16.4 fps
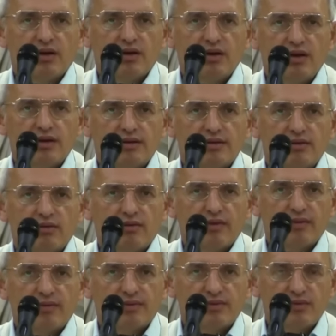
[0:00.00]
Если он
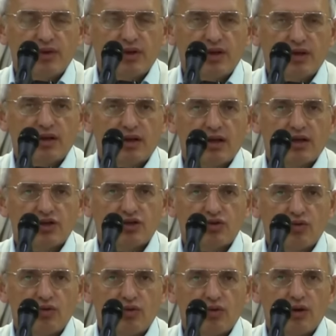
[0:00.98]
вам звонит,
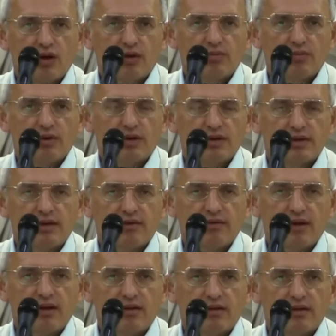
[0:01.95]
хорошо, как бы
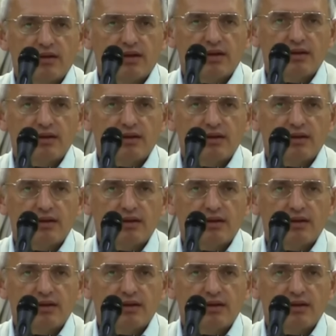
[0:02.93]
разговаривать.